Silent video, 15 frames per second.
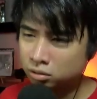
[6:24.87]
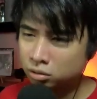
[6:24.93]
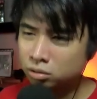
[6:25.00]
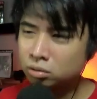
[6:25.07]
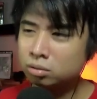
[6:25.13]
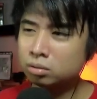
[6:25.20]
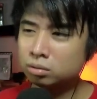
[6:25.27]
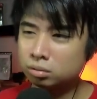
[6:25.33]

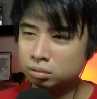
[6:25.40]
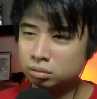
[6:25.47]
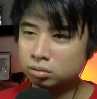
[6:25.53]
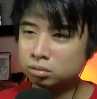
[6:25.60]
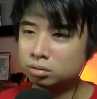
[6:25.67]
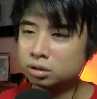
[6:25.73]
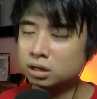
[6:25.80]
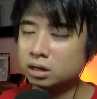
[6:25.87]
Ooh!
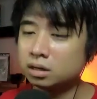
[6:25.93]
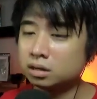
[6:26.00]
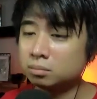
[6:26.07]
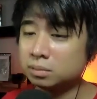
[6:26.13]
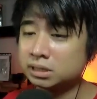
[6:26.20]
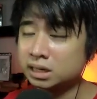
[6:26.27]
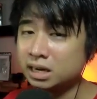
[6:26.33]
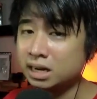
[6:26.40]

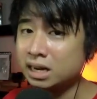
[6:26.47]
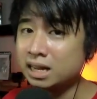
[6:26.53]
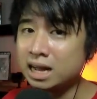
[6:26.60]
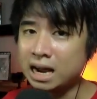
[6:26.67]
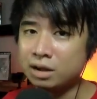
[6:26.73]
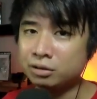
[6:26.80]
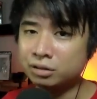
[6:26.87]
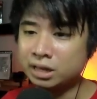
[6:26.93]
May sariling
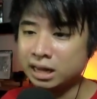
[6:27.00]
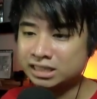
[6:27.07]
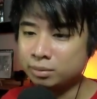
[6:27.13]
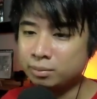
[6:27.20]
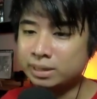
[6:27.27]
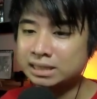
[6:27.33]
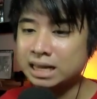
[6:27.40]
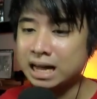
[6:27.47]
alon din na
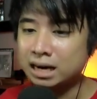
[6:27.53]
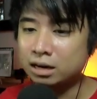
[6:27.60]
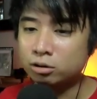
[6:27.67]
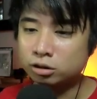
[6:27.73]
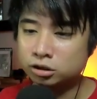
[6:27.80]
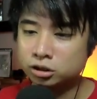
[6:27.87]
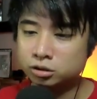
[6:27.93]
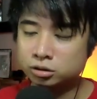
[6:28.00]
isabay sa
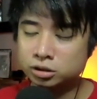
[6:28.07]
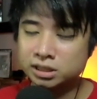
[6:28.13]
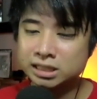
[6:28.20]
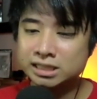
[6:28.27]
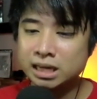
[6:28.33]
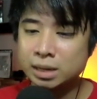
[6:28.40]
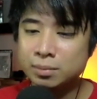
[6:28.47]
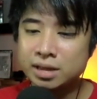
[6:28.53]
agos. So,
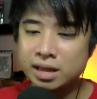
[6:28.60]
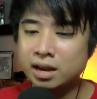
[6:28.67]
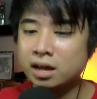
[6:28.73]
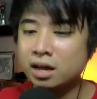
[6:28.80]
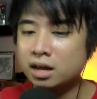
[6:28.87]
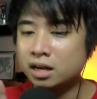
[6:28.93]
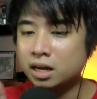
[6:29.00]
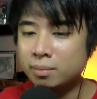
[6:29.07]
sinasabi niya
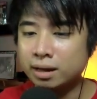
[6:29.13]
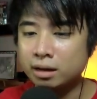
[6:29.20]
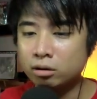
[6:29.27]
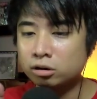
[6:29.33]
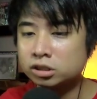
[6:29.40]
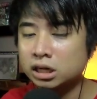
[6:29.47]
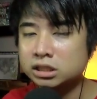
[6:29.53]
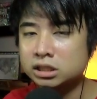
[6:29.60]
na
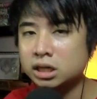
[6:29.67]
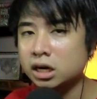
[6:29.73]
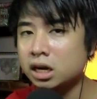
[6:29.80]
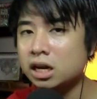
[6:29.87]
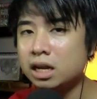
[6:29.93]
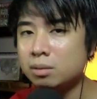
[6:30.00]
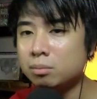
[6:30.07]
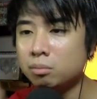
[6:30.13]
meron siyang
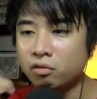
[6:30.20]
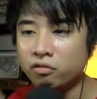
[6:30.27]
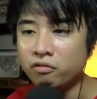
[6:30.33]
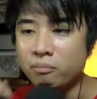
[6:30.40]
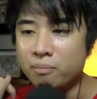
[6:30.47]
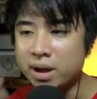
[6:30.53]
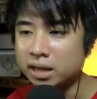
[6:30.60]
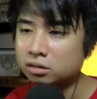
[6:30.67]
sariling
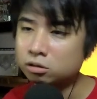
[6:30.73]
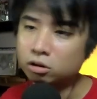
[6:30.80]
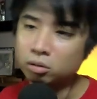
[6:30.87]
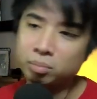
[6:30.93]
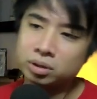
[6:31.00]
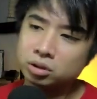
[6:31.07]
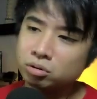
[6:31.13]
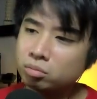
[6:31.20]
movement.
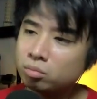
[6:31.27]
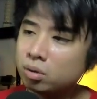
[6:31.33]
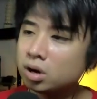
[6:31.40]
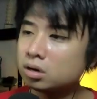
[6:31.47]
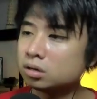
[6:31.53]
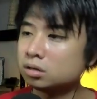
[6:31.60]
Lupit nun, men.